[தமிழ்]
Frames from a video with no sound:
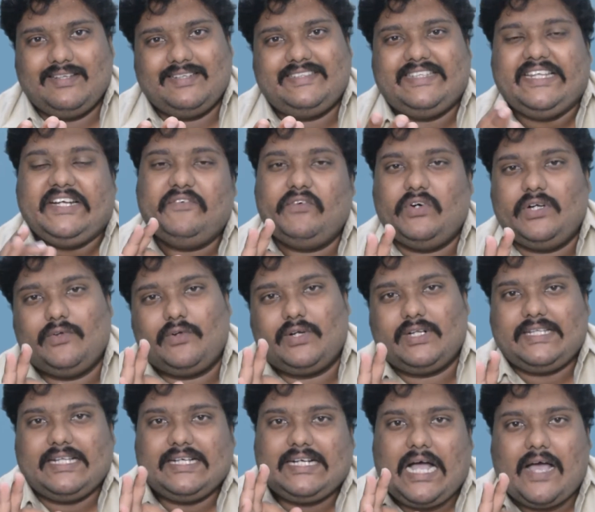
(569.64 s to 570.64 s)

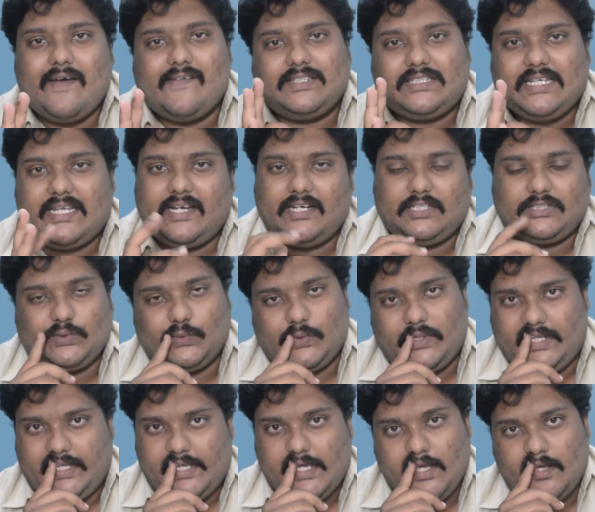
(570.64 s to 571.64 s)
திருவள்ளுவருக்கு தான் காவி சாயம் அடிச்சு
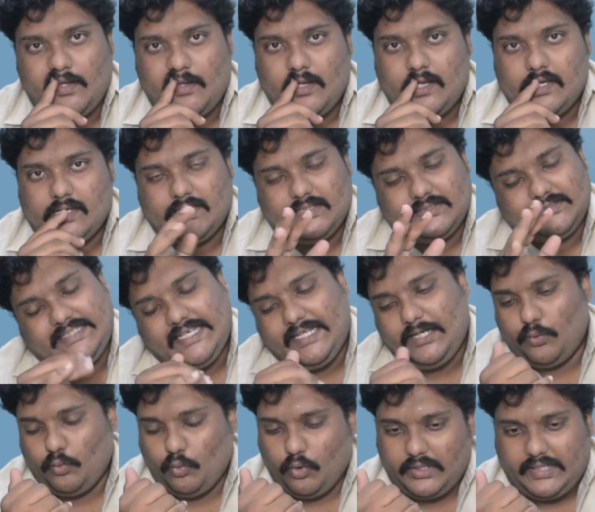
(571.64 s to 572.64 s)
விட்டீங்க
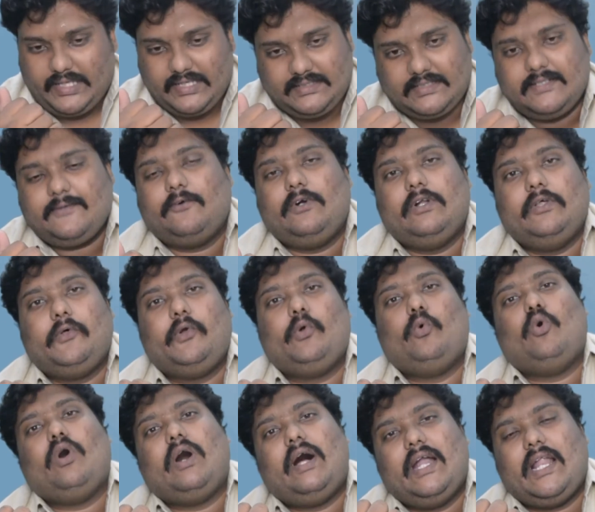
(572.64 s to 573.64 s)
சரி ஓகே திருவள்ளுவர்
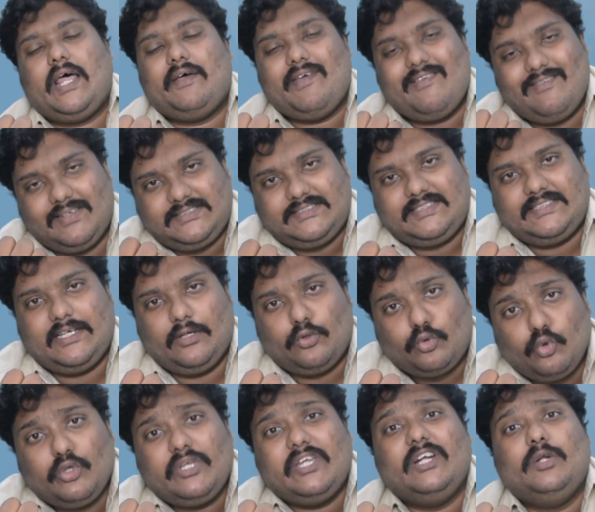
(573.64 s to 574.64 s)
உன் வச்சுக்க
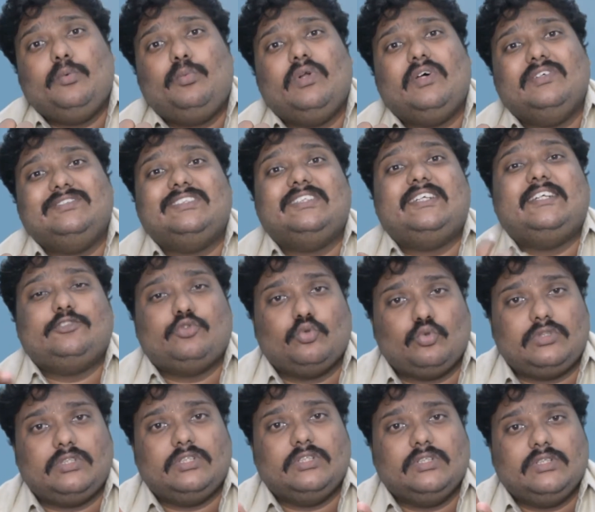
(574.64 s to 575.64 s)
தூக்கி இடுப்பில் வச்சுக்கிட்டே
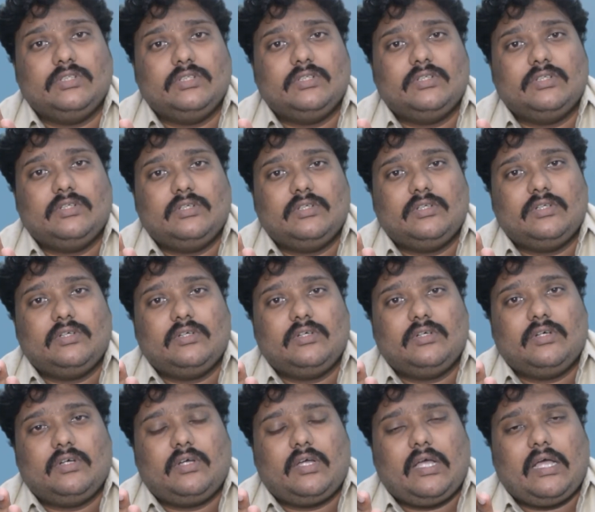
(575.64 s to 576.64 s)
சுற்று
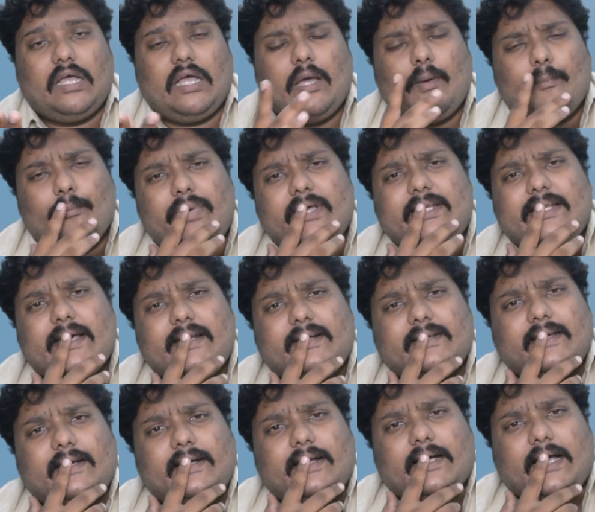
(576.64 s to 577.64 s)

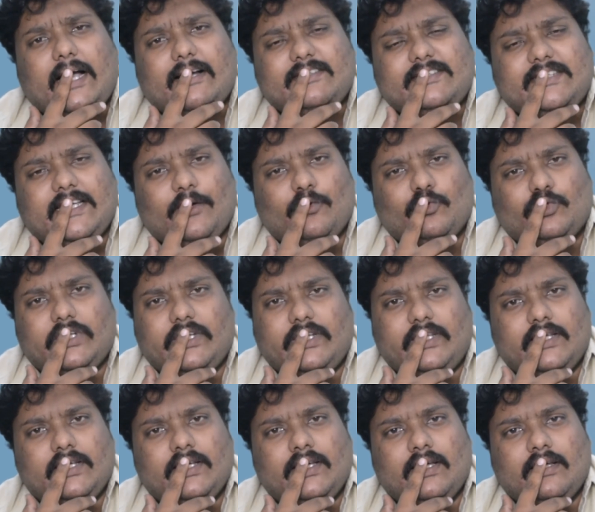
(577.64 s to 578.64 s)
பெரியாருக்கு என்ன காவி சாயம்
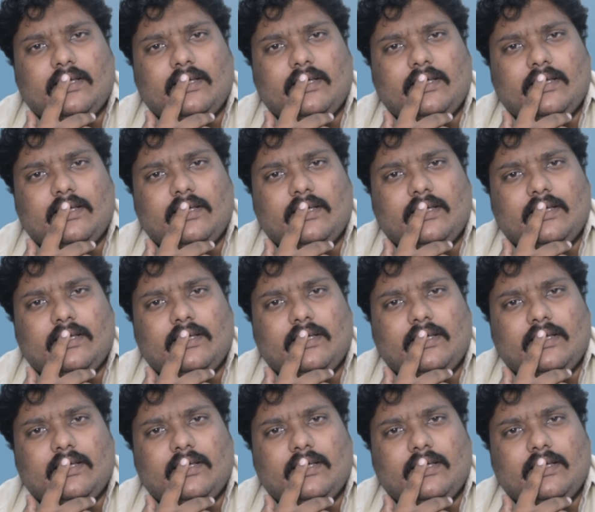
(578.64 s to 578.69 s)
ஊற்றுனீங்க